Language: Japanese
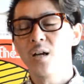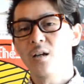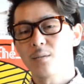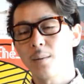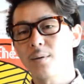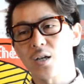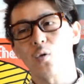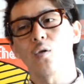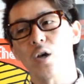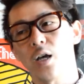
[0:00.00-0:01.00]
今まで
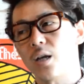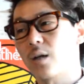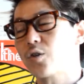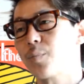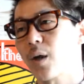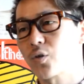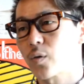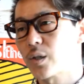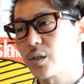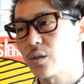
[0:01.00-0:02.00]
こう、えー、順平が
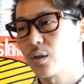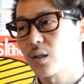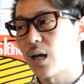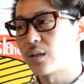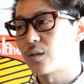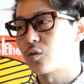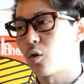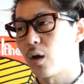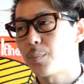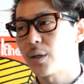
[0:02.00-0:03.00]
紹介してくれてた
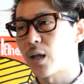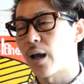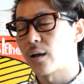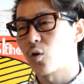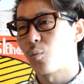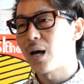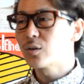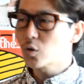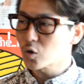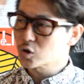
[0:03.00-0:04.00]
アーティスト、やっぱりね、こう
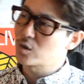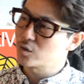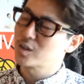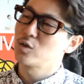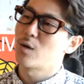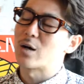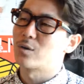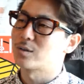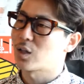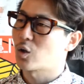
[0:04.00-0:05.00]
バンドとしてのスキルはあるん
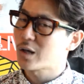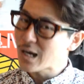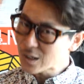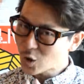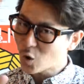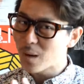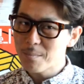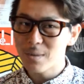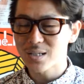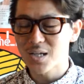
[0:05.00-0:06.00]
ですけど、結構
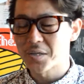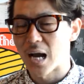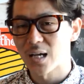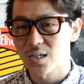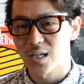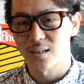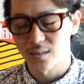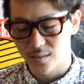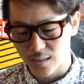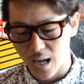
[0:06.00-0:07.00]
メンバーチェンジ激しかった
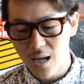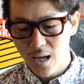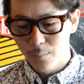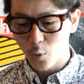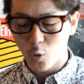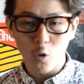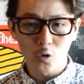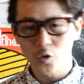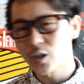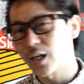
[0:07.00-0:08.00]
んですが、もう高
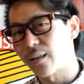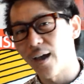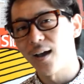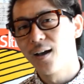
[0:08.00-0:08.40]
校の時からね、